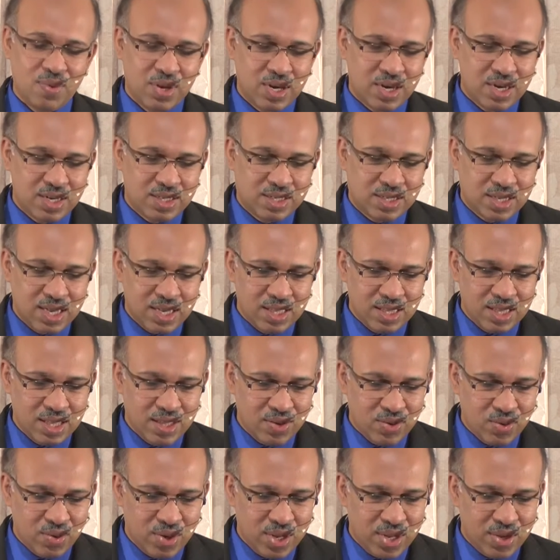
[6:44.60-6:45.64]
அவர்கள்
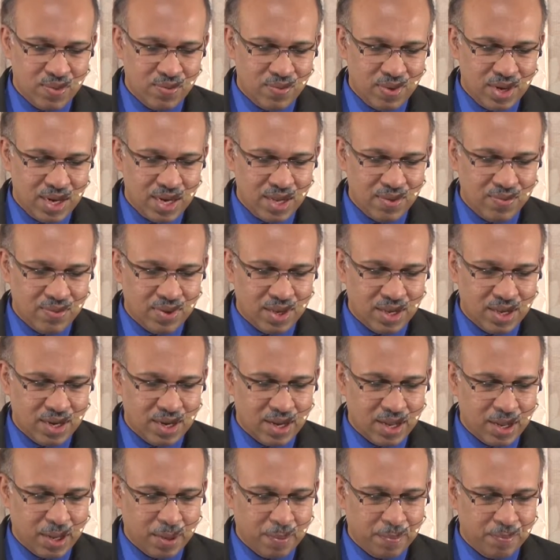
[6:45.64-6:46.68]
செய்ததனுடைய விளைவு
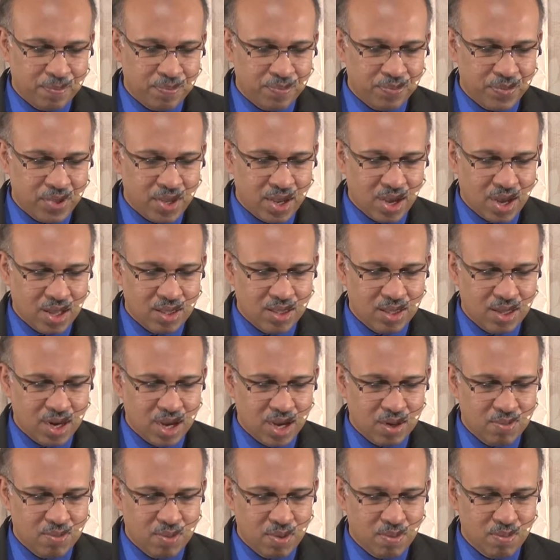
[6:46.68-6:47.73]
என்ன
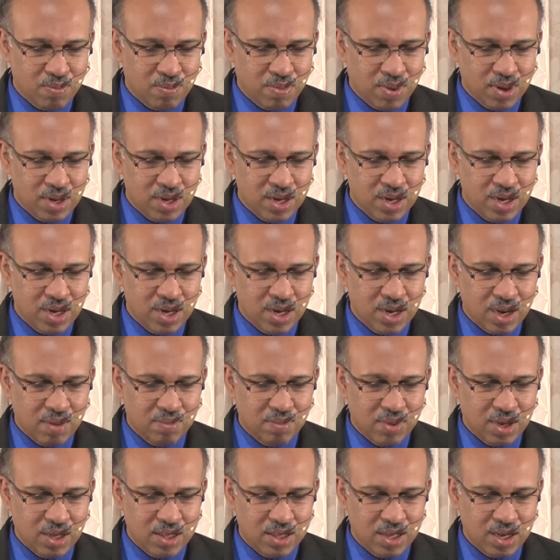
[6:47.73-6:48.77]
யாத்திராகமம்
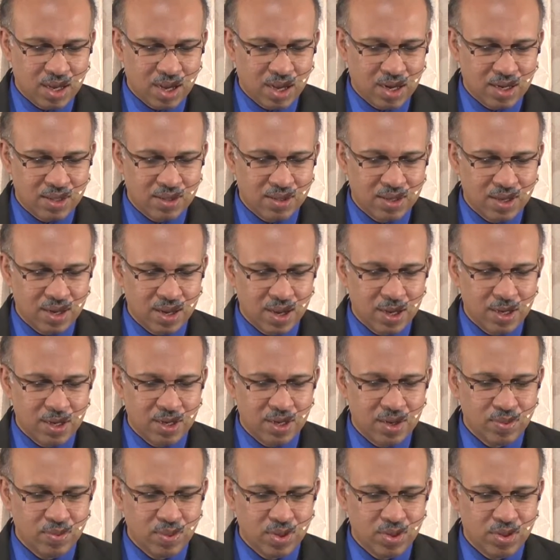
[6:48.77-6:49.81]
பன்னிரெண்டாம் அதிகாரத்தில்
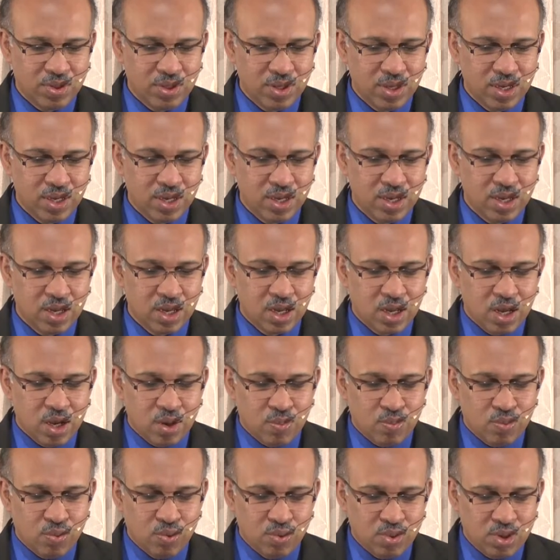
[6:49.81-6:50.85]
இருபத்தி
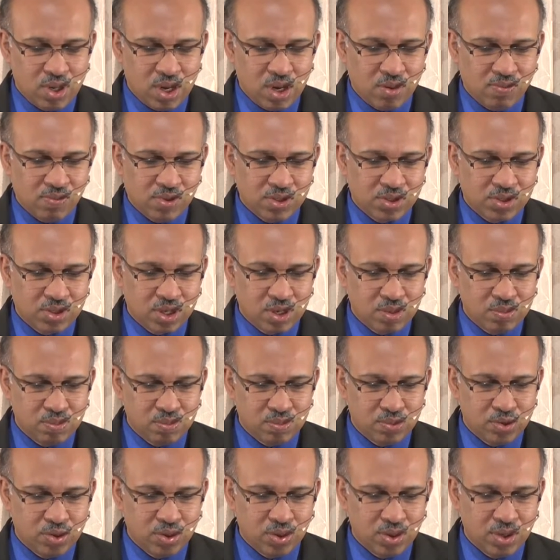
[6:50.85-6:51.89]
மூன்றாம் வசனம்
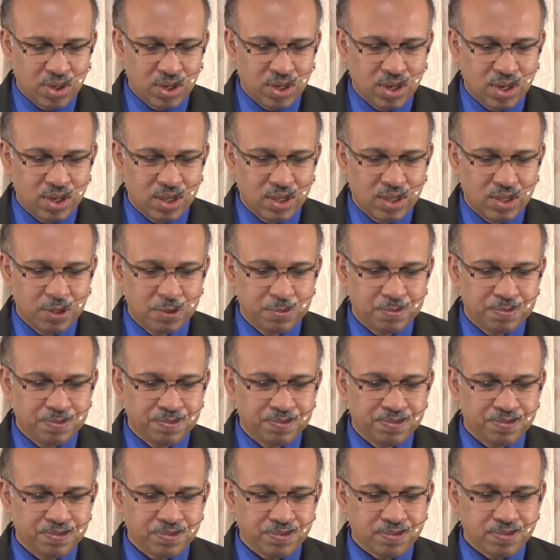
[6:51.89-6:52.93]
சொல்லுகிறது
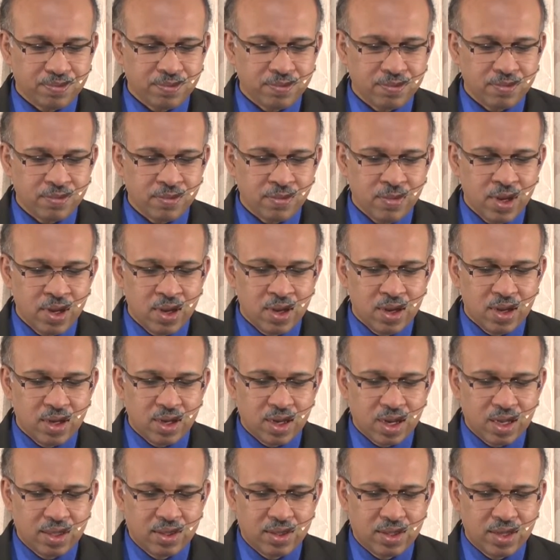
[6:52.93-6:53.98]

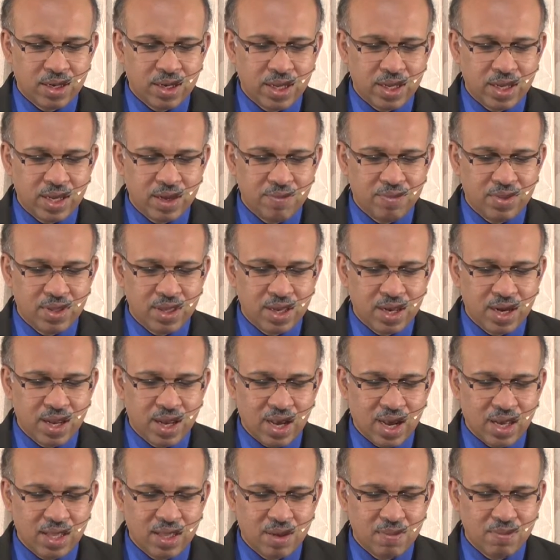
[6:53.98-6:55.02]
கர்த்தர் எகிப்தியரை
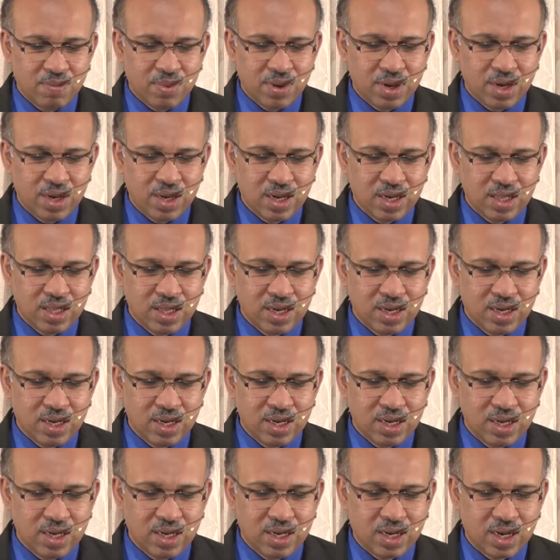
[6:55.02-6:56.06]
அதம்
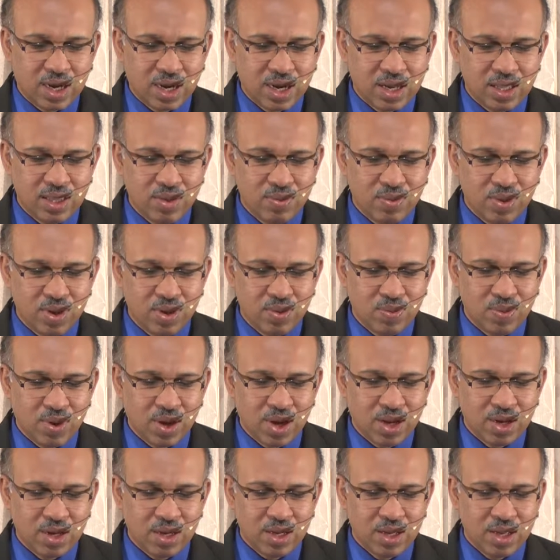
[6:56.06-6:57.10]
பண்ணுகிறதற்கு கடந்து
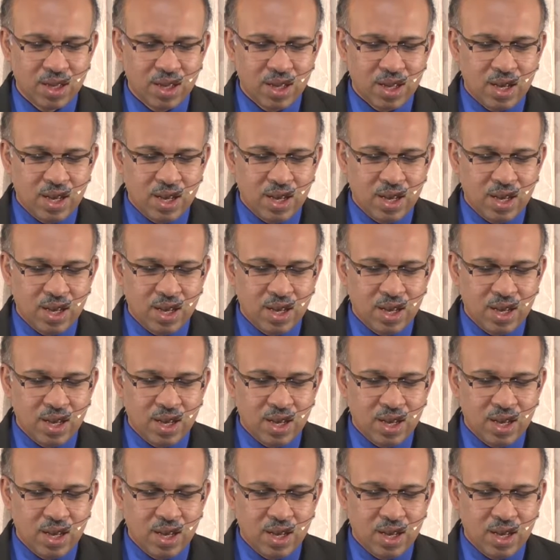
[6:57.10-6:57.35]
வருவார்